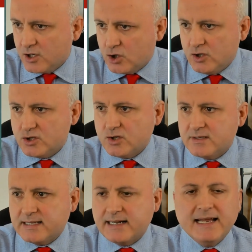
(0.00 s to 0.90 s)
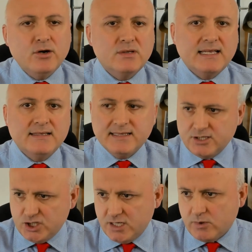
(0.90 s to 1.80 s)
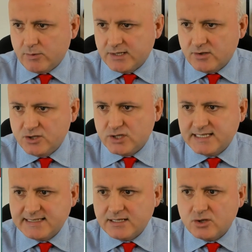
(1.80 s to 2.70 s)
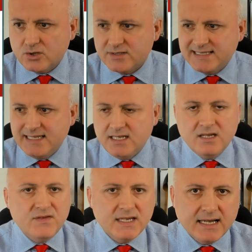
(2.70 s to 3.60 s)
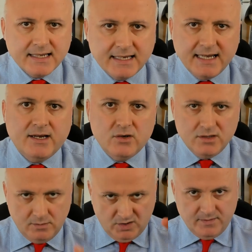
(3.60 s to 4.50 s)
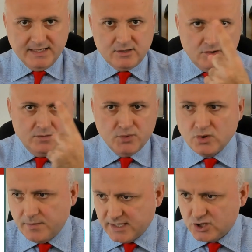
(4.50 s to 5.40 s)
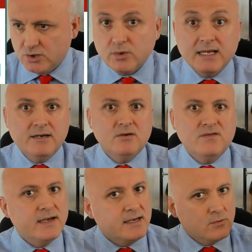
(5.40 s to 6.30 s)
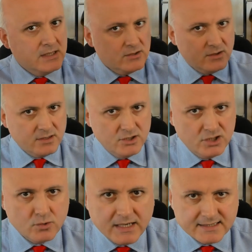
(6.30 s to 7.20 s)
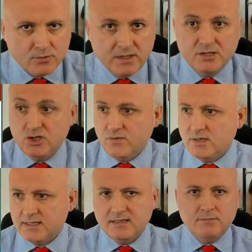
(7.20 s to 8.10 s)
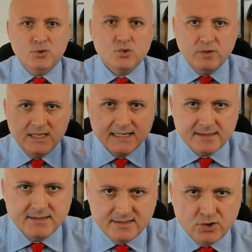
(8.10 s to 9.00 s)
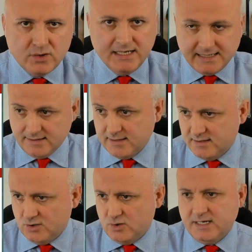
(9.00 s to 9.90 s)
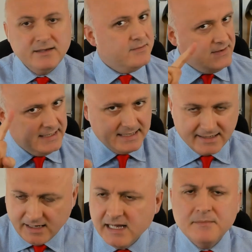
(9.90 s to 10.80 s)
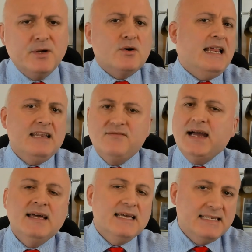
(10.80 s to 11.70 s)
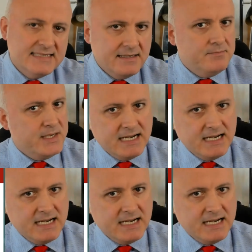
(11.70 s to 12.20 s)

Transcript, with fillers: contro 3,85. 14,68 significa che ogni movimento di un punto percentuale lo farà 14, quasi 15 volte di più. Quindi attenzione, attenzione, vale anche. Però la leva è sempre